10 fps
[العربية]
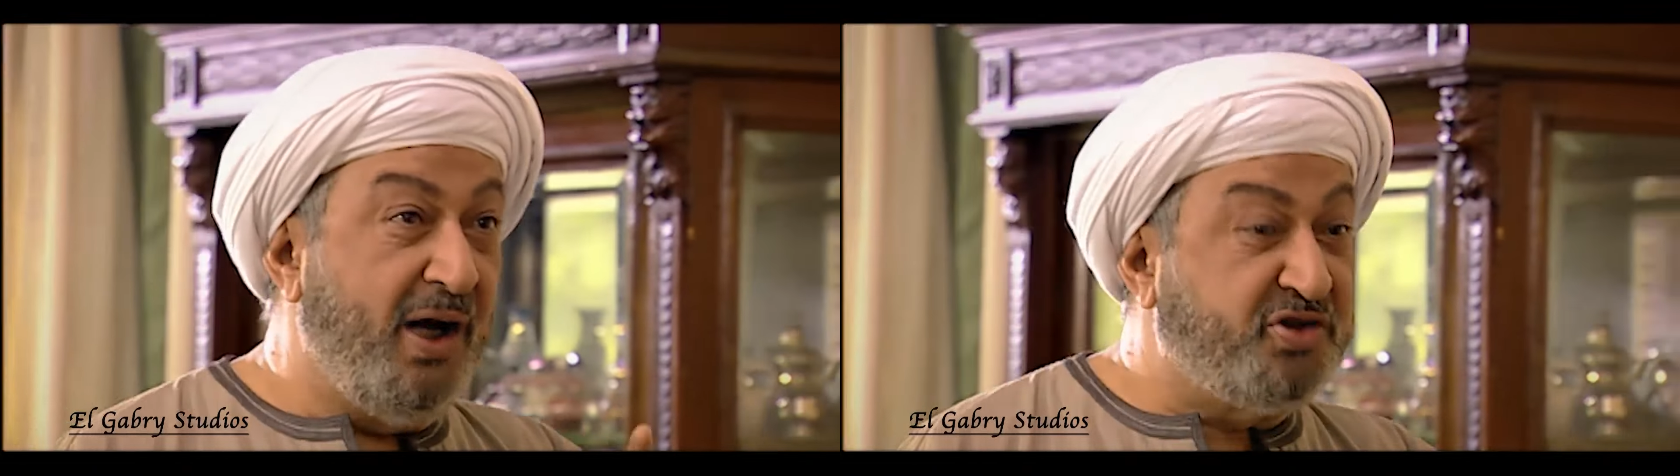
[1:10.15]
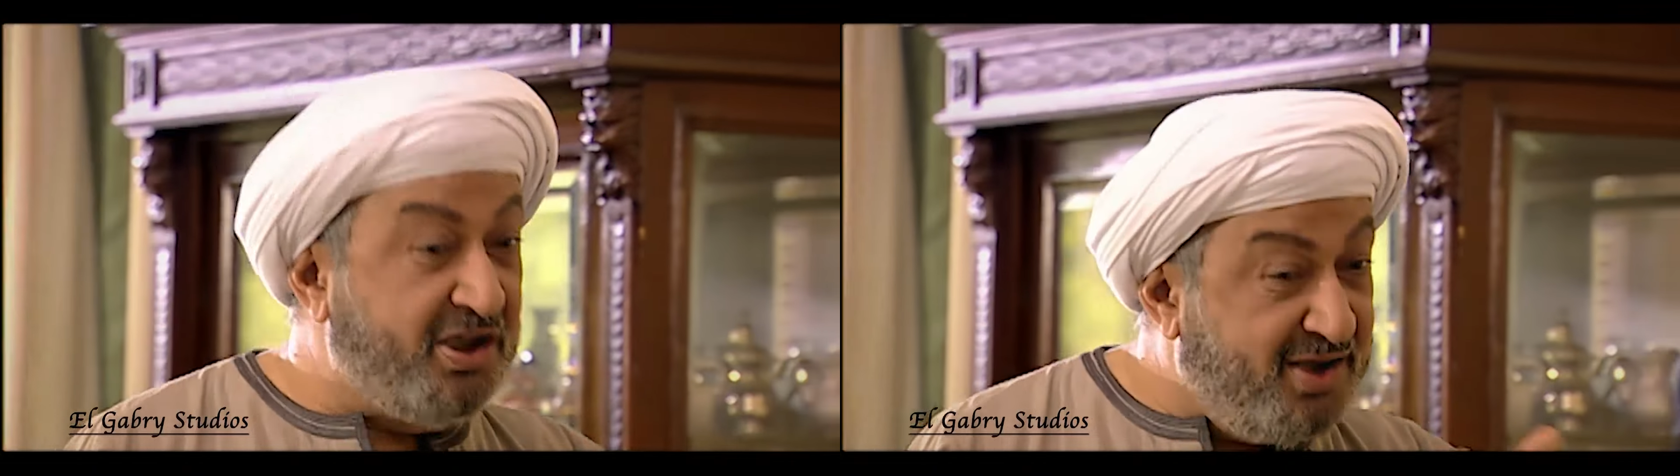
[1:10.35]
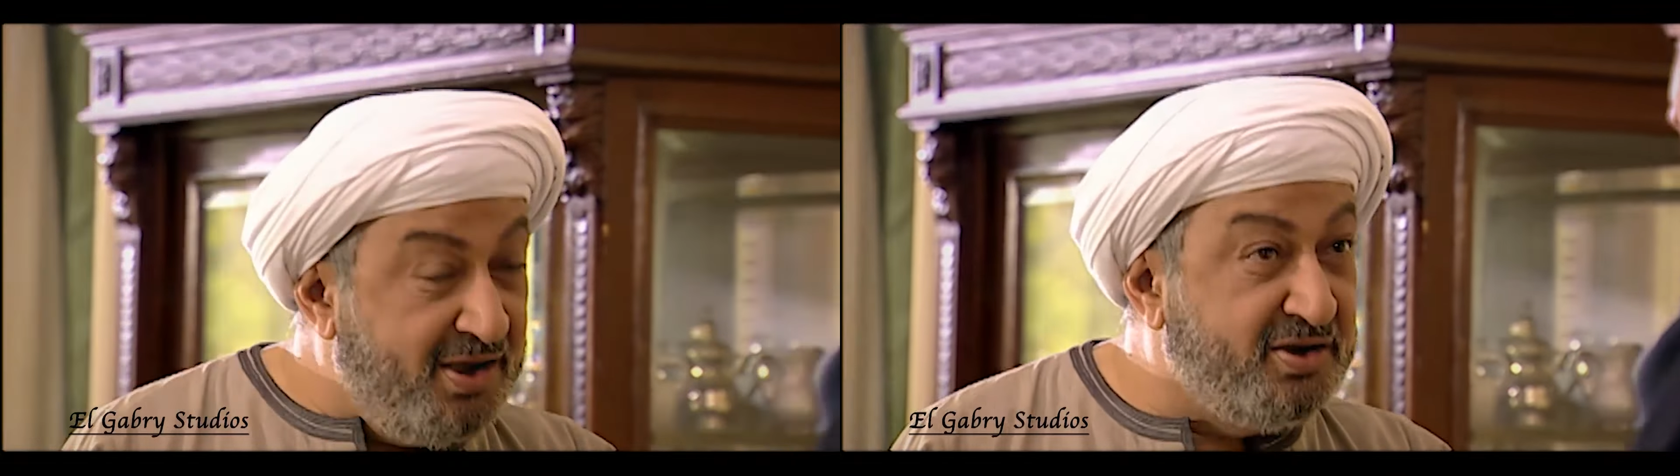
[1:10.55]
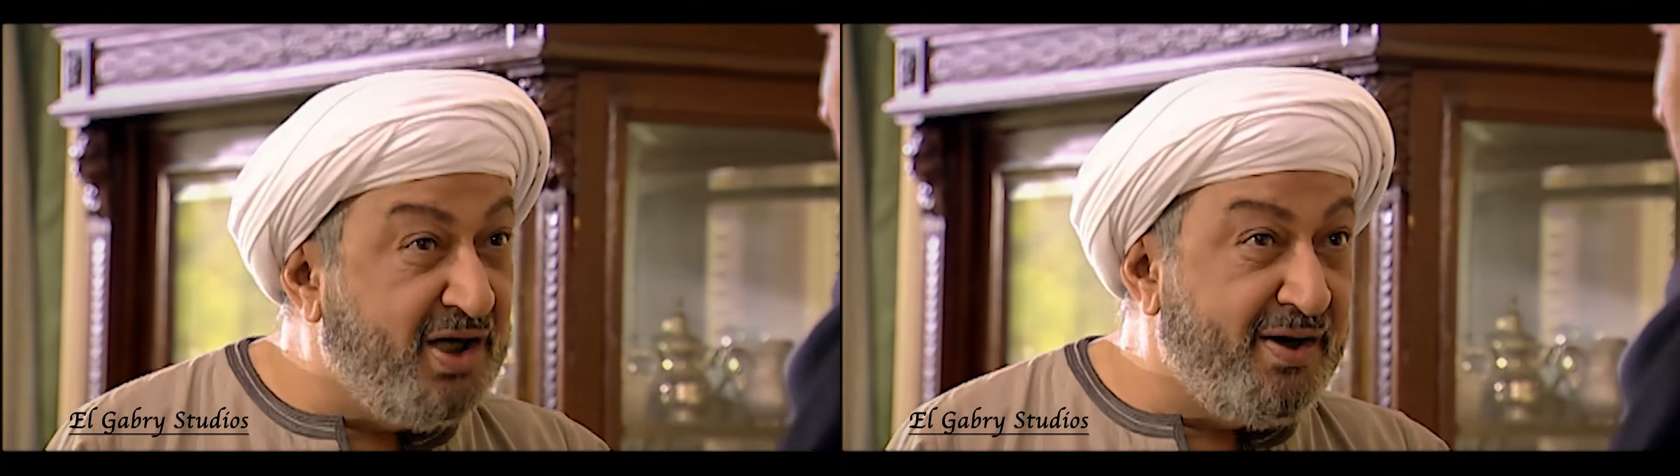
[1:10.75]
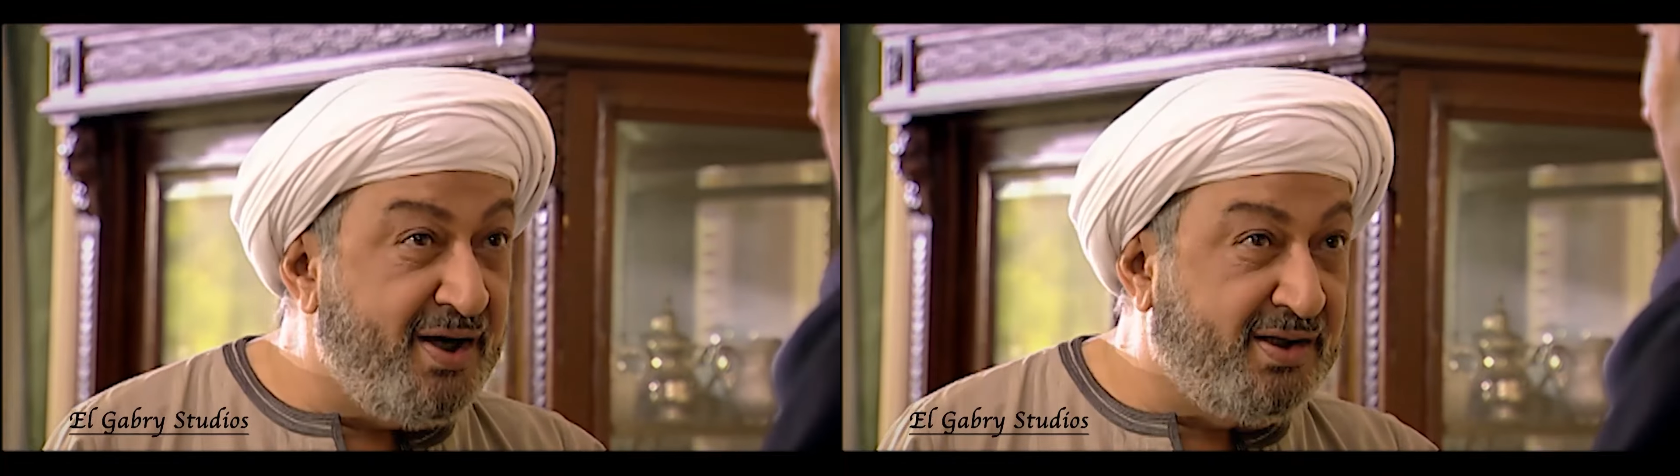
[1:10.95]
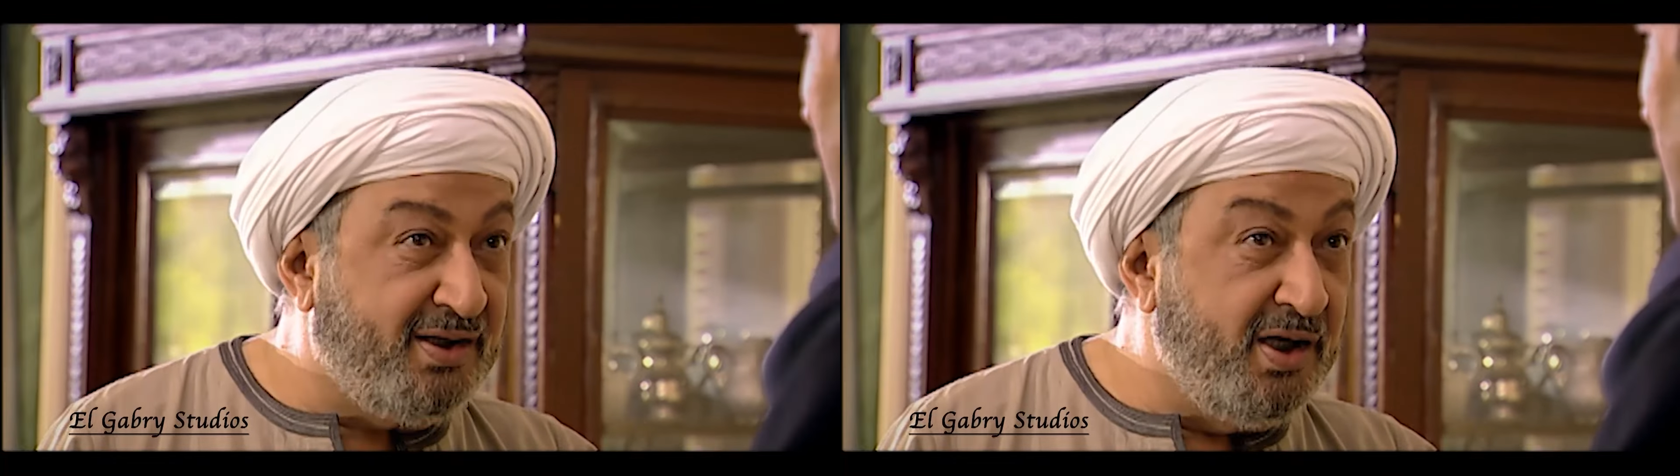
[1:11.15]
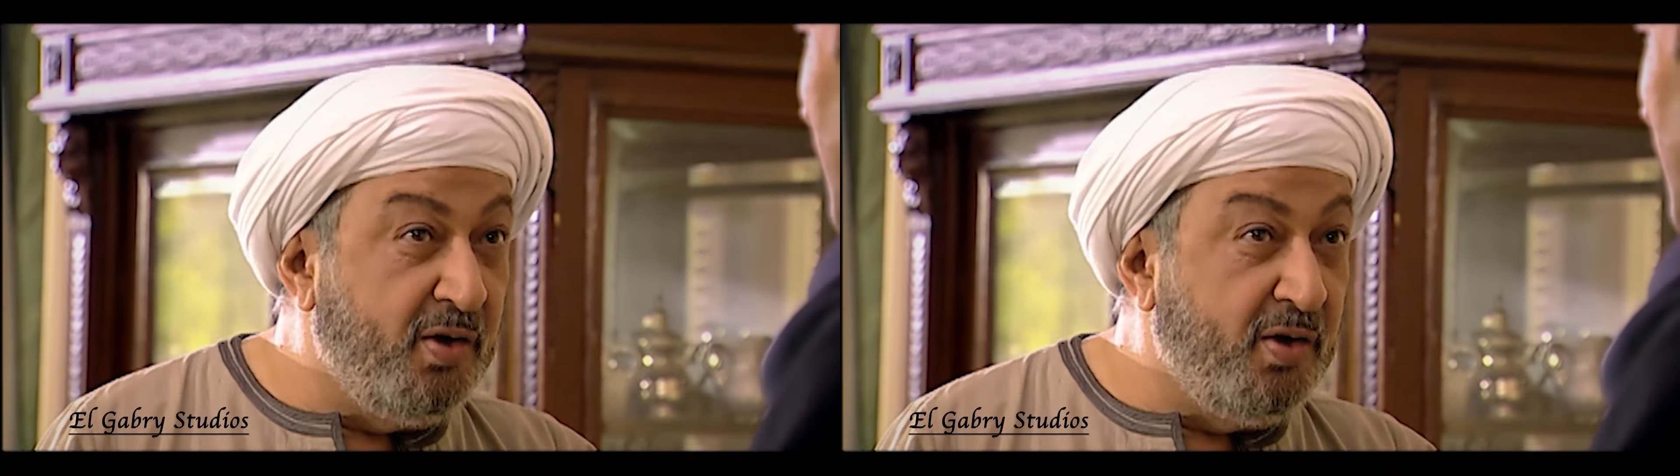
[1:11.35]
او تديني ظهرك